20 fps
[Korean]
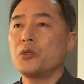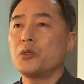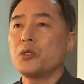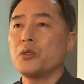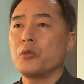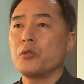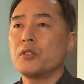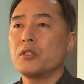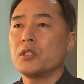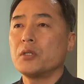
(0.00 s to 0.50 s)

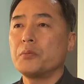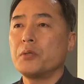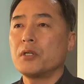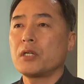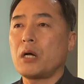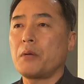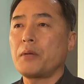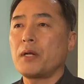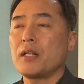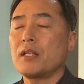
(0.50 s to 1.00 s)
육 개월인
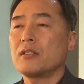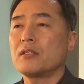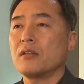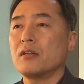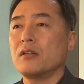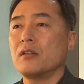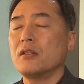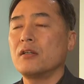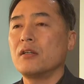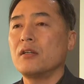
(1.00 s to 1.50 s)
점을
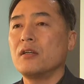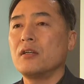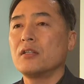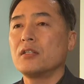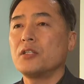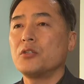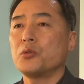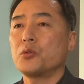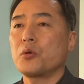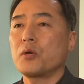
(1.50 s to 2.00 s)
감안해서
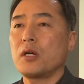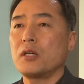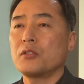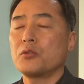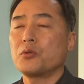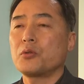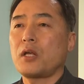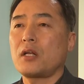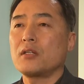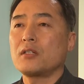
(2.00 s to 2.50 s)

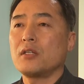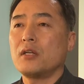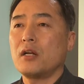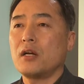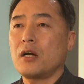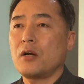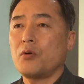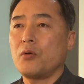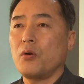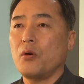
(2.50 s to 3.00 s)
신속한 수사를
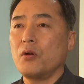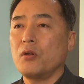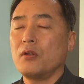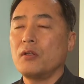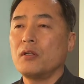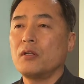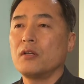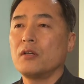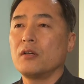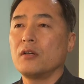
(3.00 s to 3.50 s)
진행하고
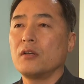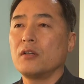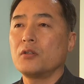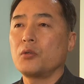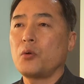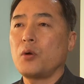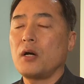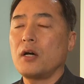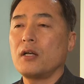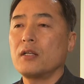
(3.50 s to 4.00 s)

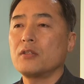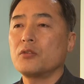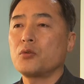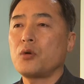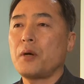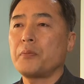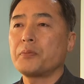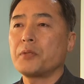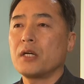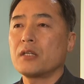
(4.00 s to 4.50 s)
어, 또한
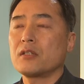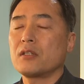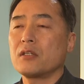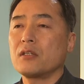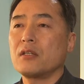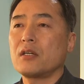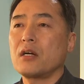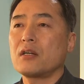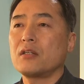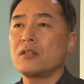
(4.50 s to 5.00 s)
조합장
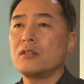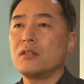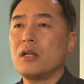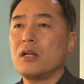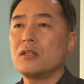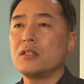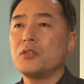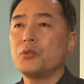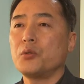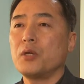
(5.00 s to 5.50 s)
선거가
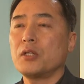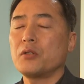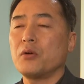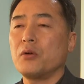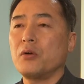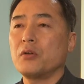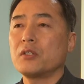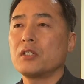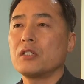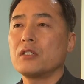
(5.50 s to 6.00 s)
끝난
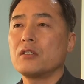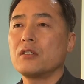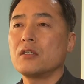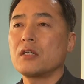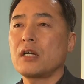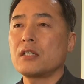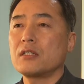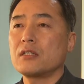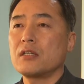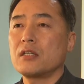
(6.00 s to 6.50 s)
이후에도
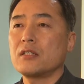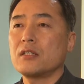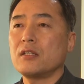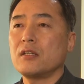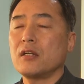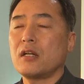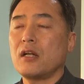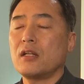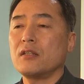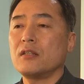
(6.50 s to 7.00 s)
선거
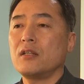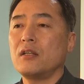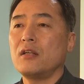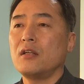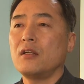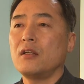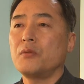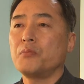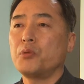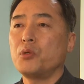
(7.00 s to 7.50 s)
과정에서 일어난
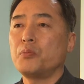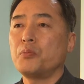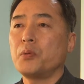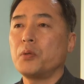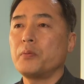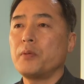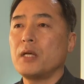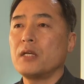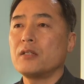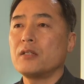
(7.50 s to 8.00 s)
불법